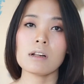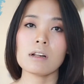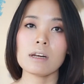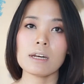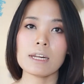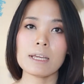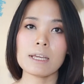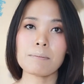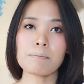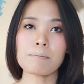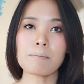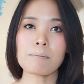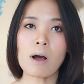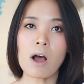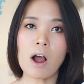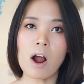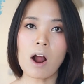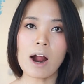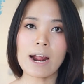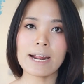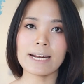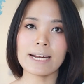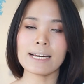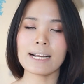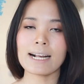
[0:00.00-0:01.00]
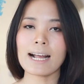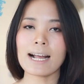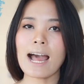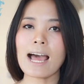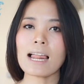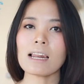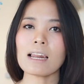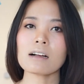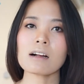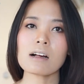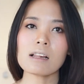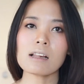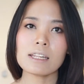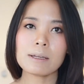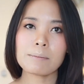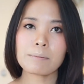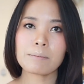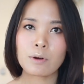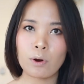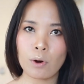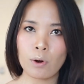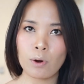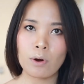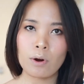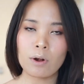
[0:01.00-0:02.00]
ลิปบอยนะคะ แล้วก็ลิป
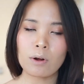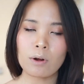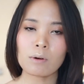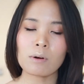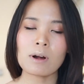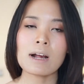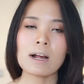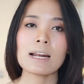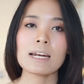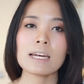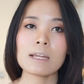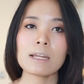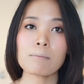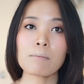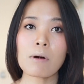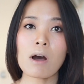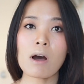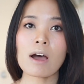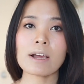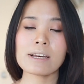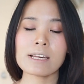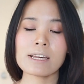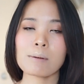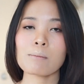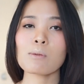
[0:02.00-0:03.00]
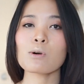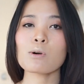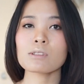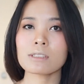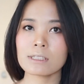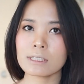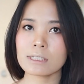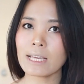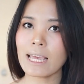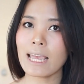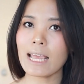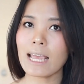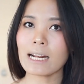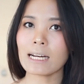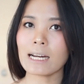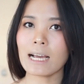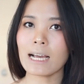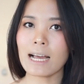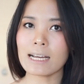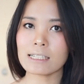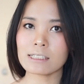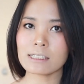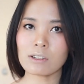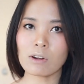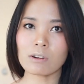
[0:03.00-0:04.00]
เกิร์ลลิปบอยเนี่ยโบซื้อเองนะ
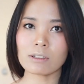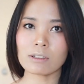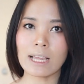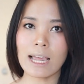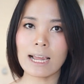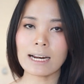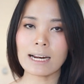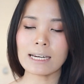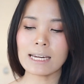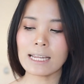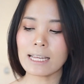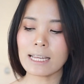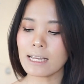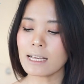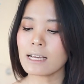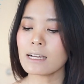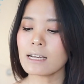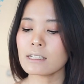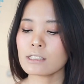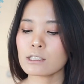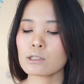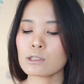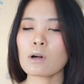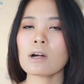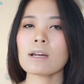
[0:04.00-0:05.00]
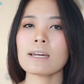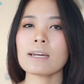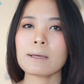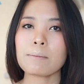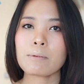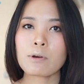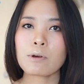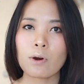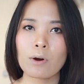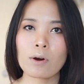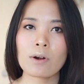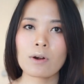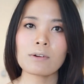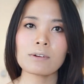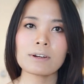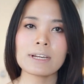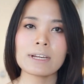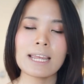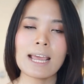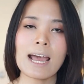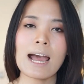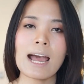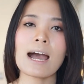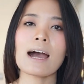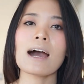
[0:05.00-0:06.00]
คะสองแท่งนี้ ส่วนลิปเกิร์ล
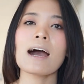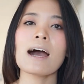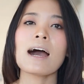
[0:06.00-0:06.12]
เนี่ย